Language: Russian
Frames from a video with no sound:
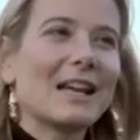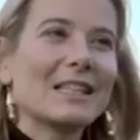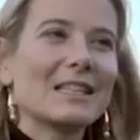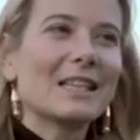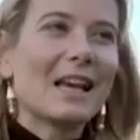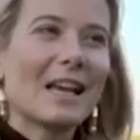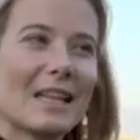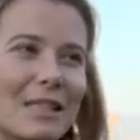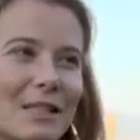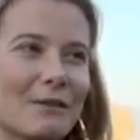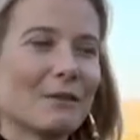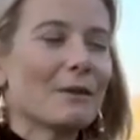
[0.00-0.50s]

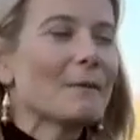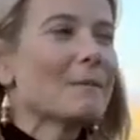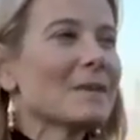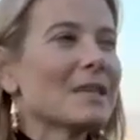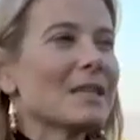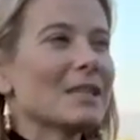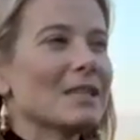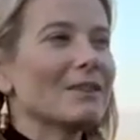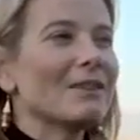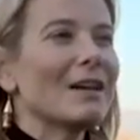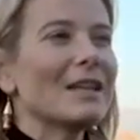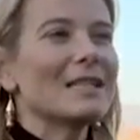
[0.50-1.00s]
хозяйств.
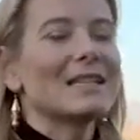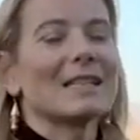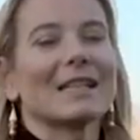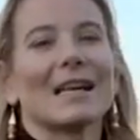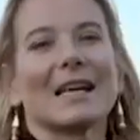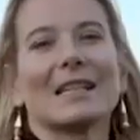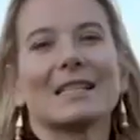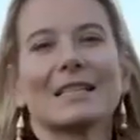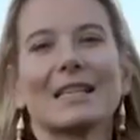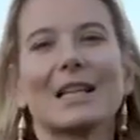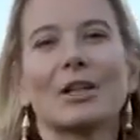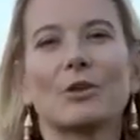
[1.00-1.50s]
Называется
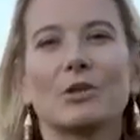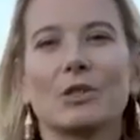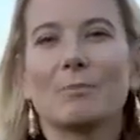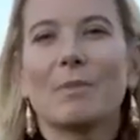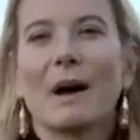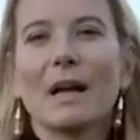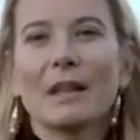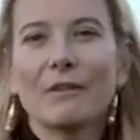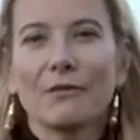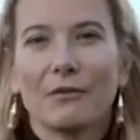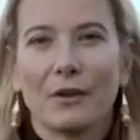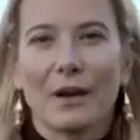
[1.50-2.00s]
Кастелло ди
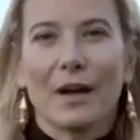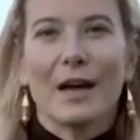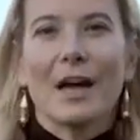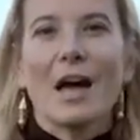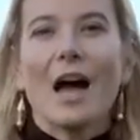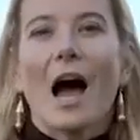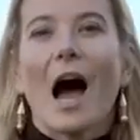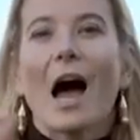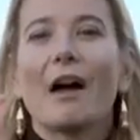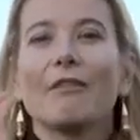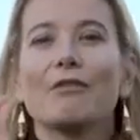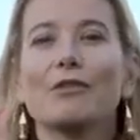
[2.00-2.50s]
Банфи.
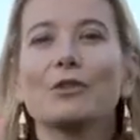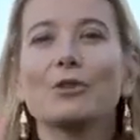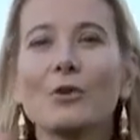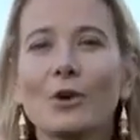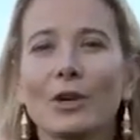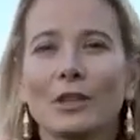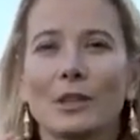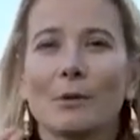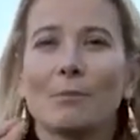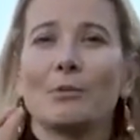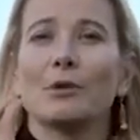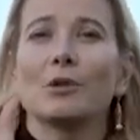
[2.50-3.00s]
А
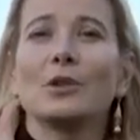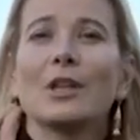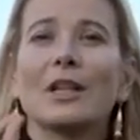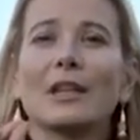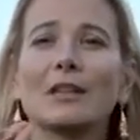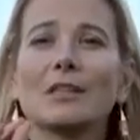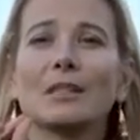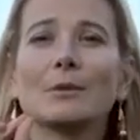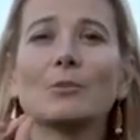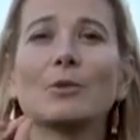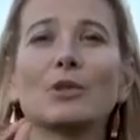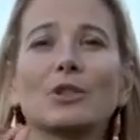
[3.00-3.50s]
вино это
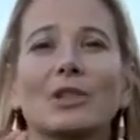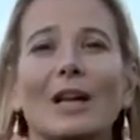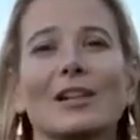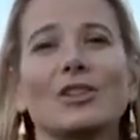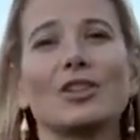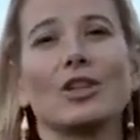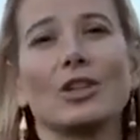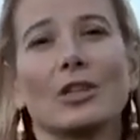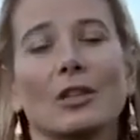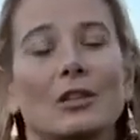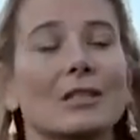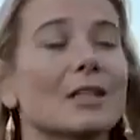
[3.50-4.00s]
Брюнелло ди
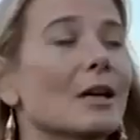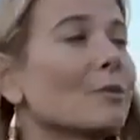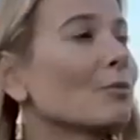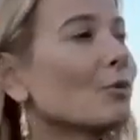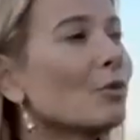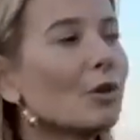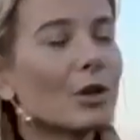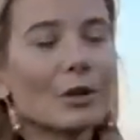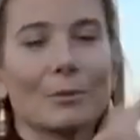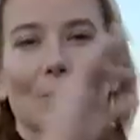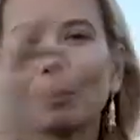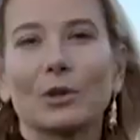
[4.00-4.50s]
Монтальчино. Сам
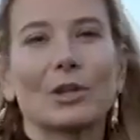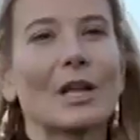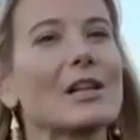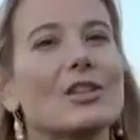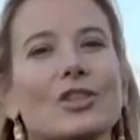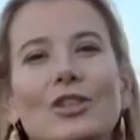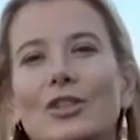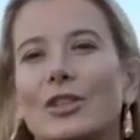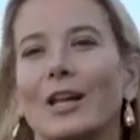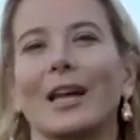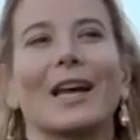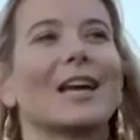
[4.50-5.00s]
город
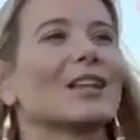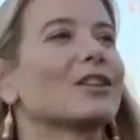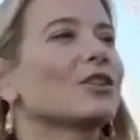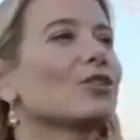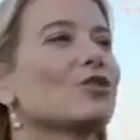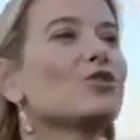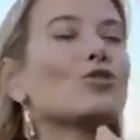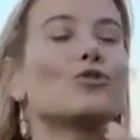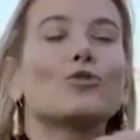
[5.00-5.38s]
Монтальчино – это